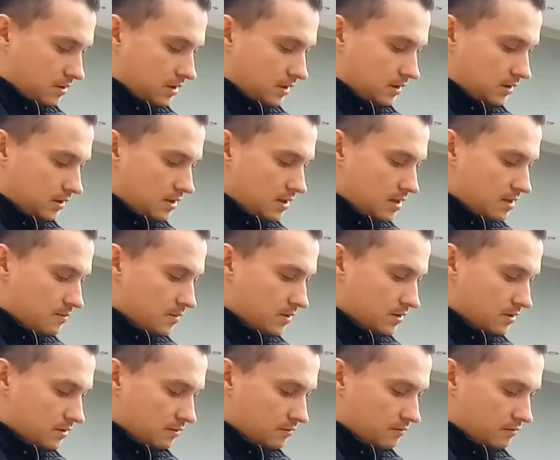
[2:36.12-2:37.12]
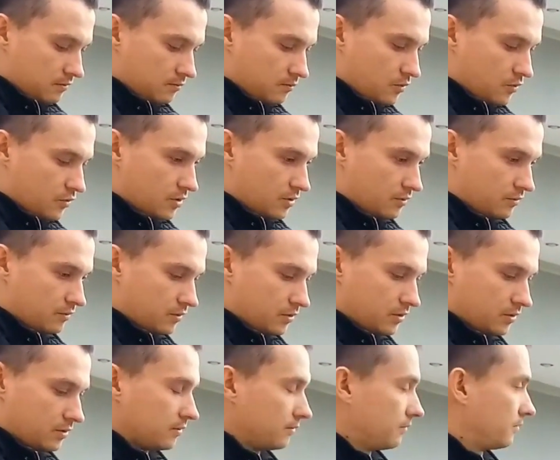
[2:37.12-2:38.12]
есть таймеры, можно вот
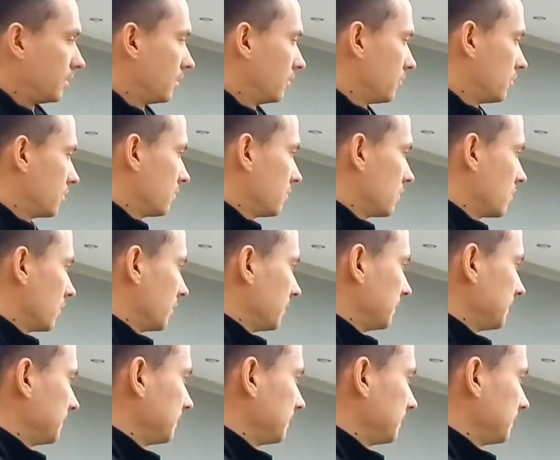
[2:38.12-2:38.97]
выключить все.